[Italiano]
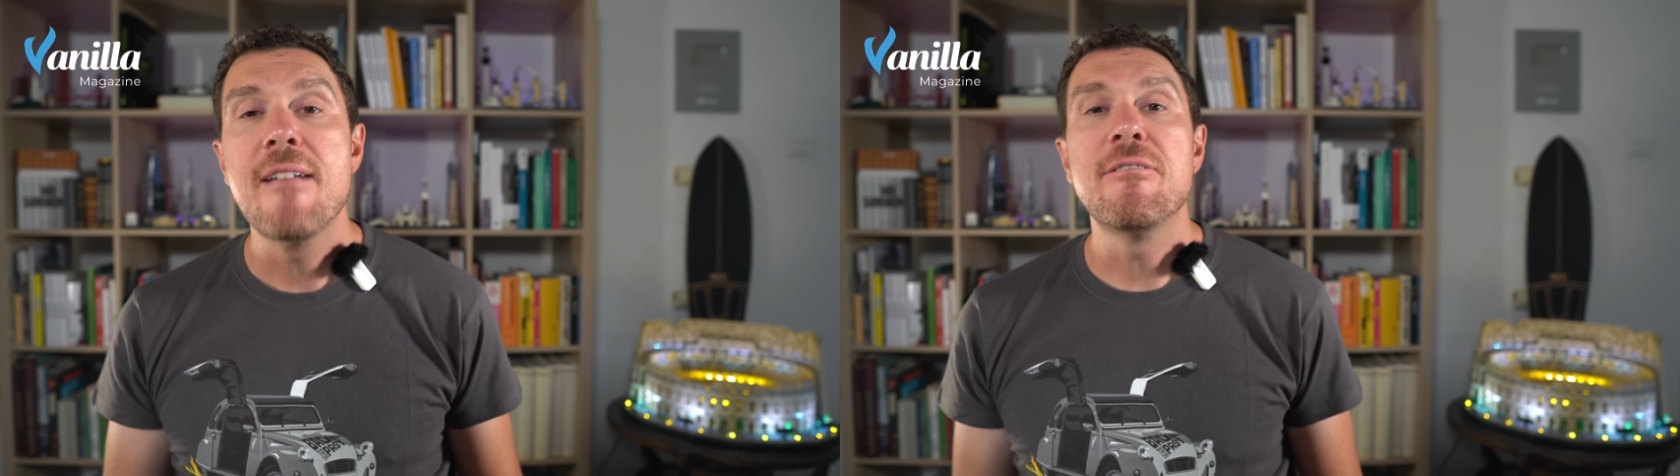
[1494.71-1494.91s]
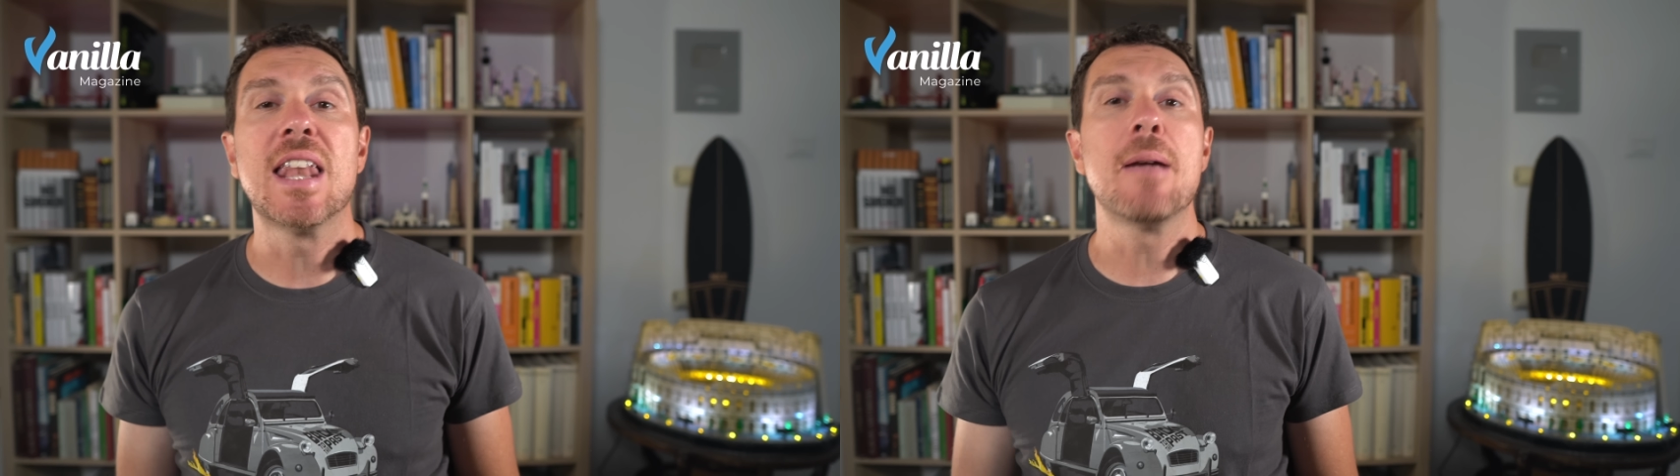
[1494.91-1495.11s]

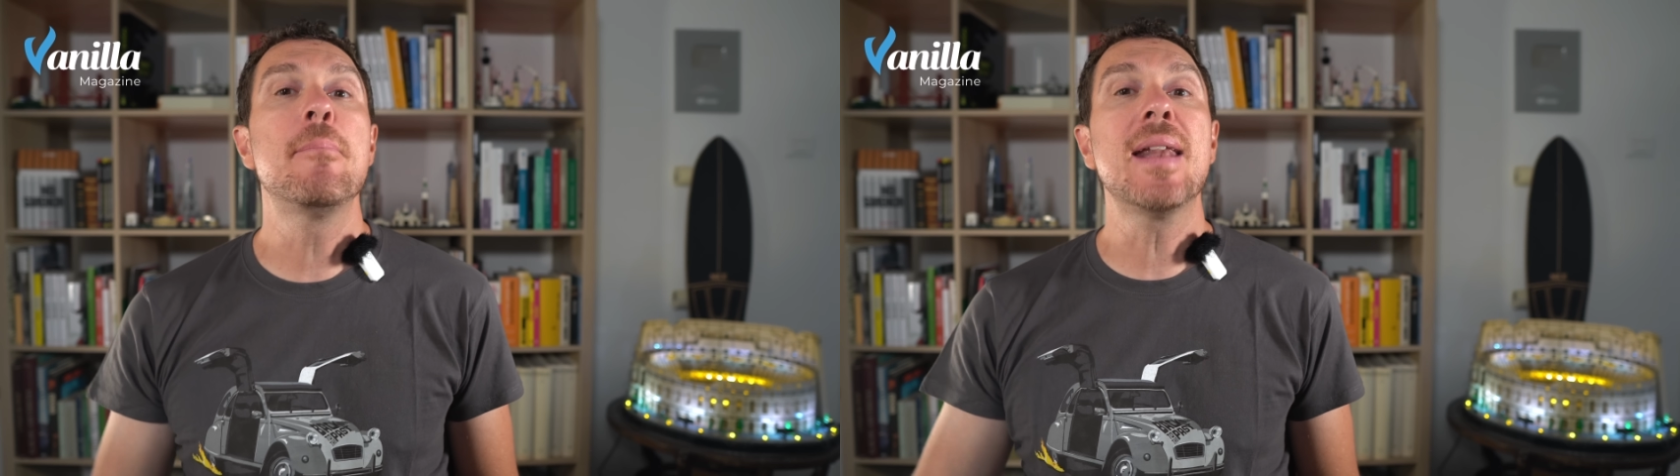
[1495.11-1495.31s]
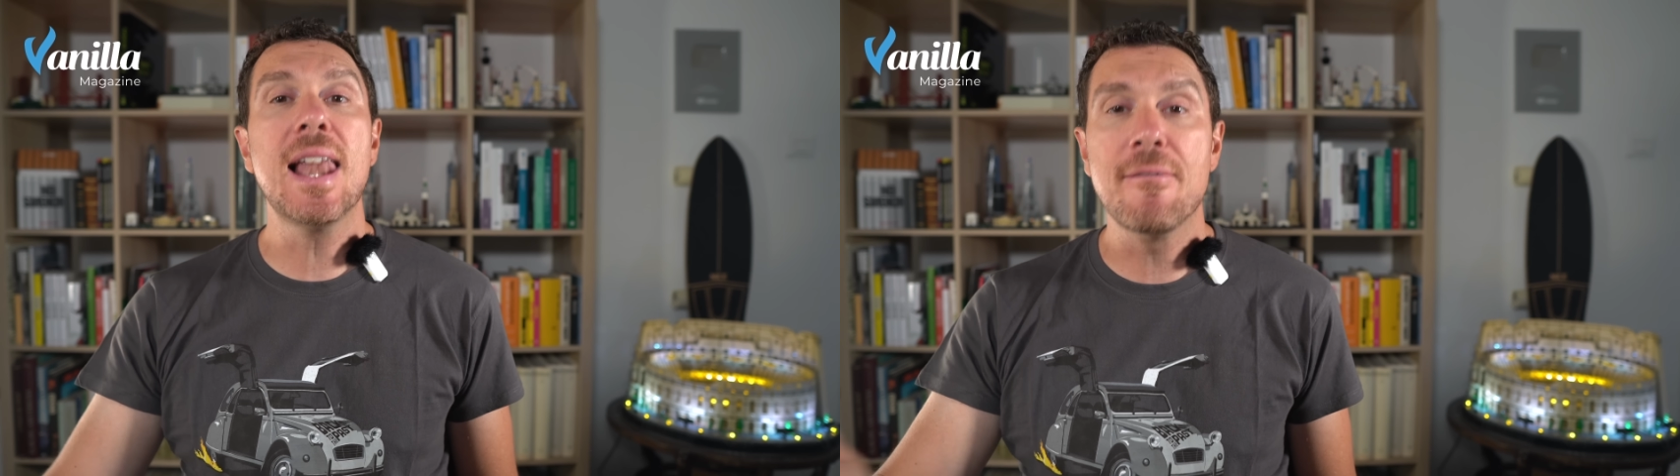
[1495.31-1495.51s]
viene
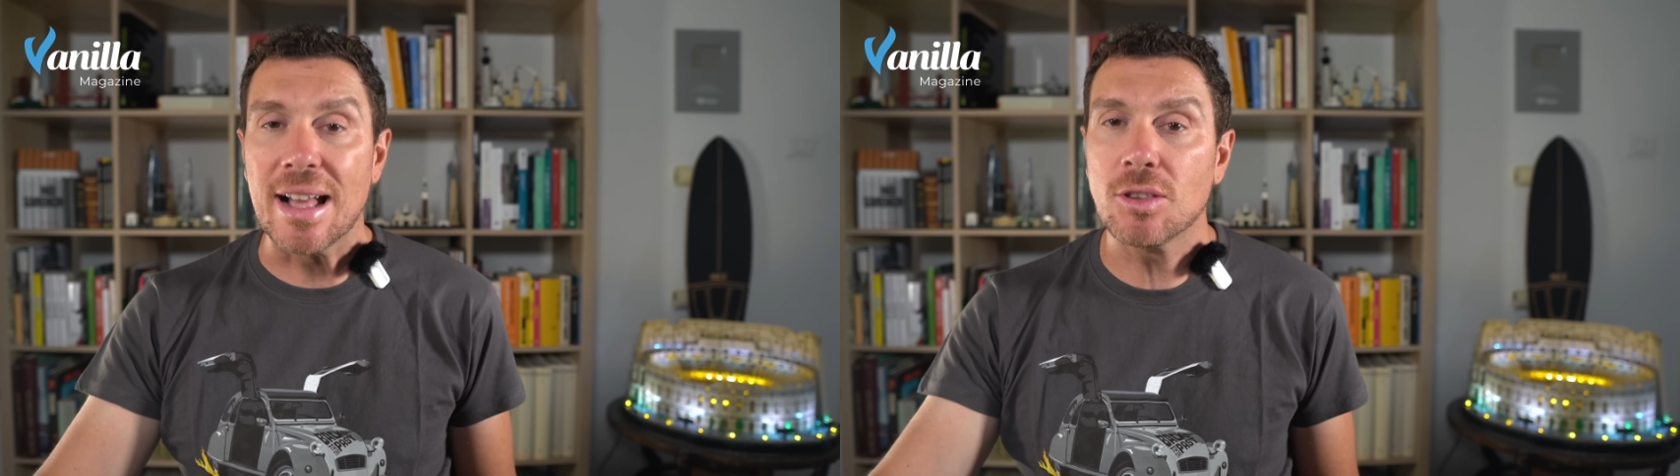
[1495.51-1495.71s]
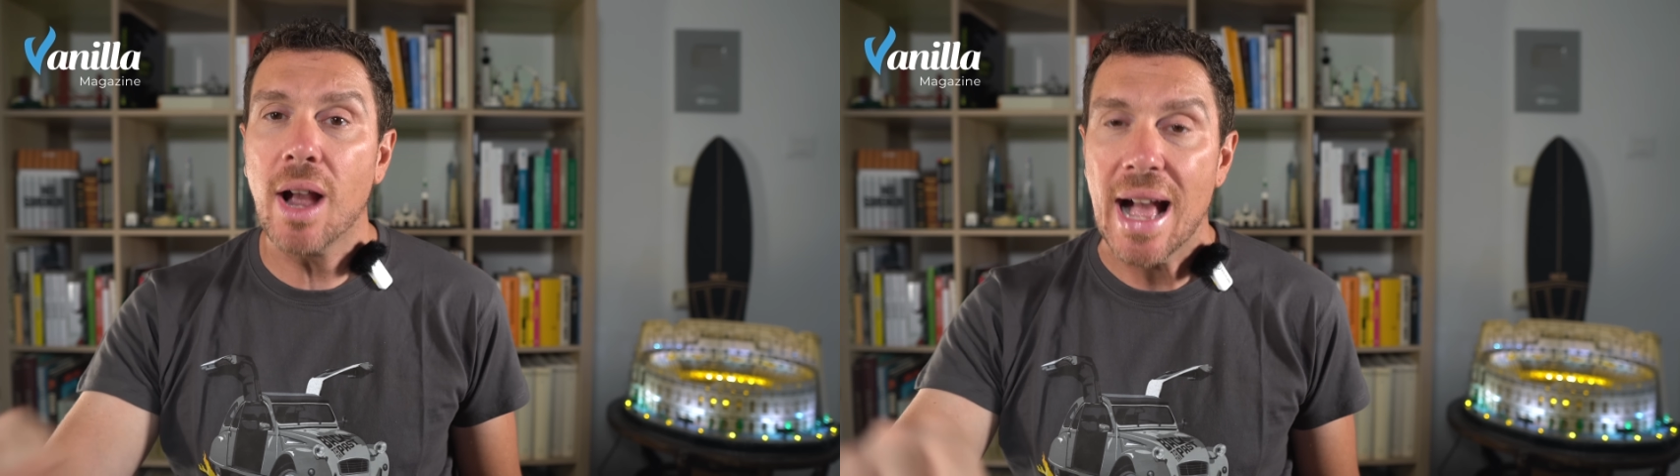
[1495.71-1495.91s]

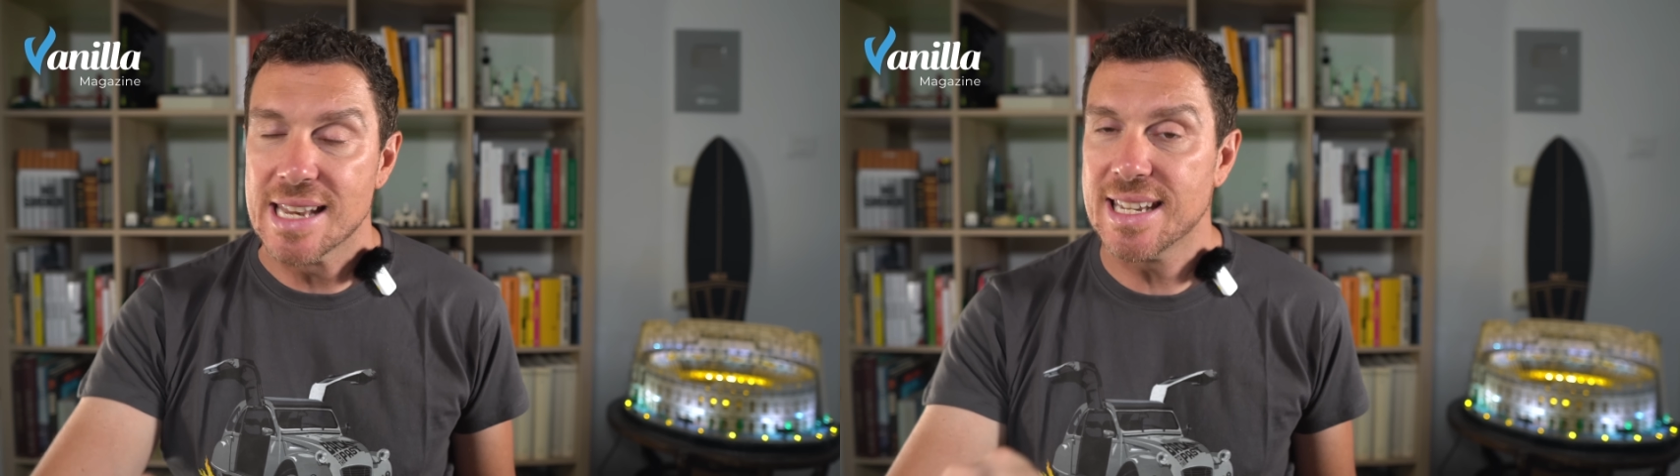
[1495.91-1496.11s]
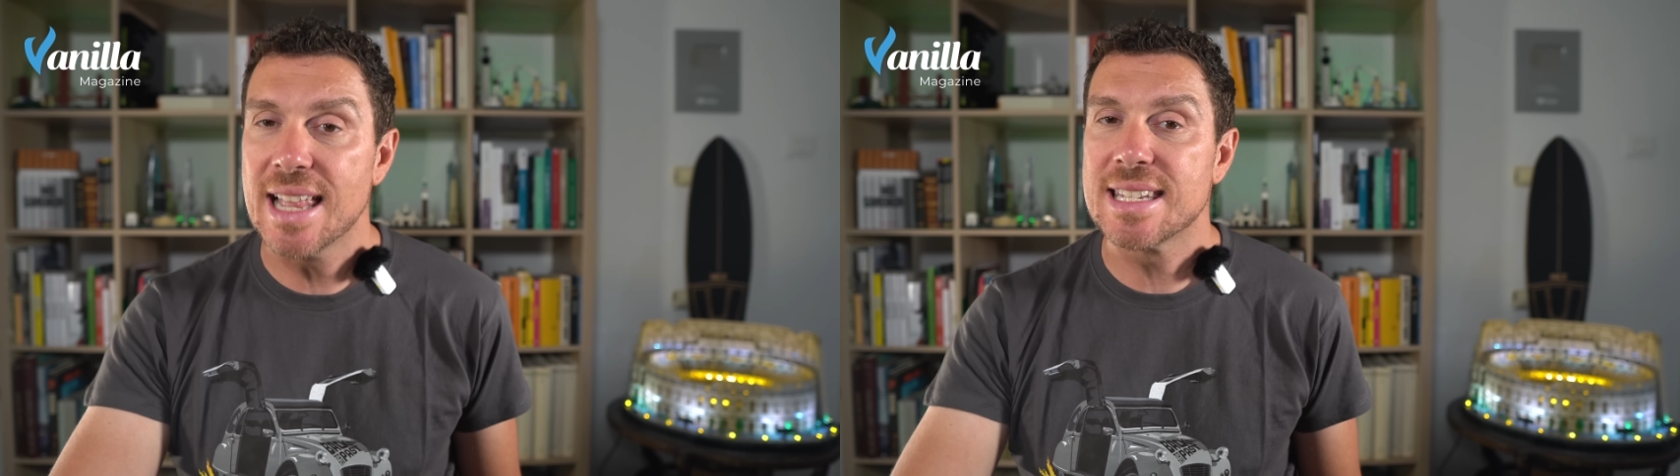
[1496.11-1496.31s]
prelevato a
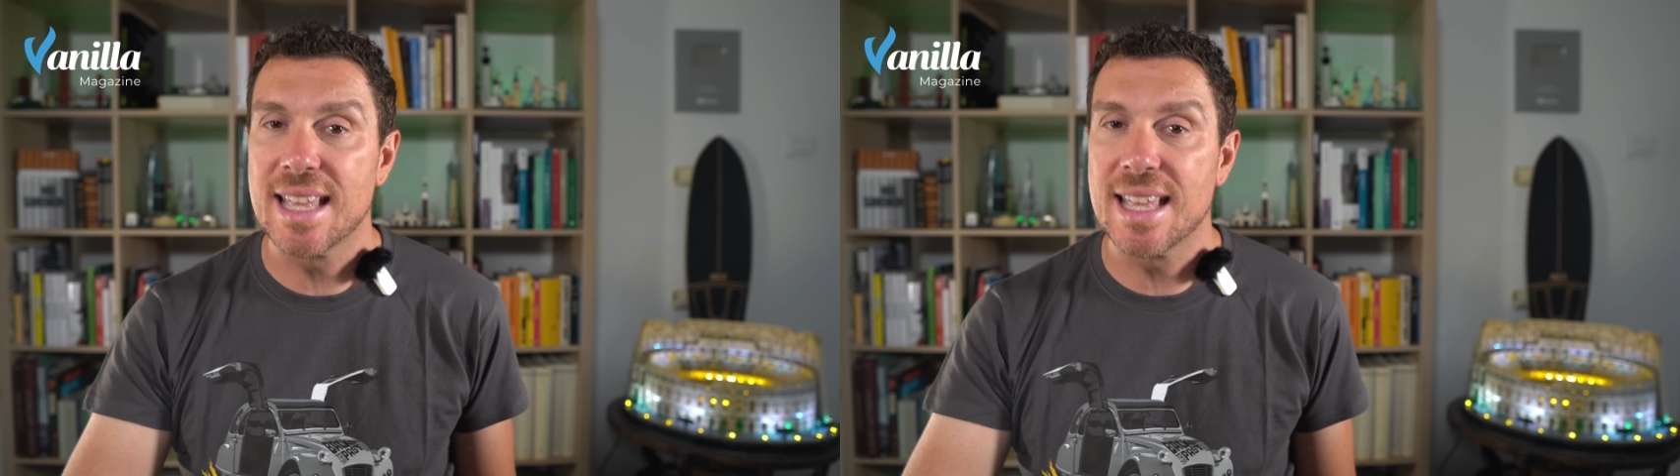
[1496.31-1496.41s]
casa la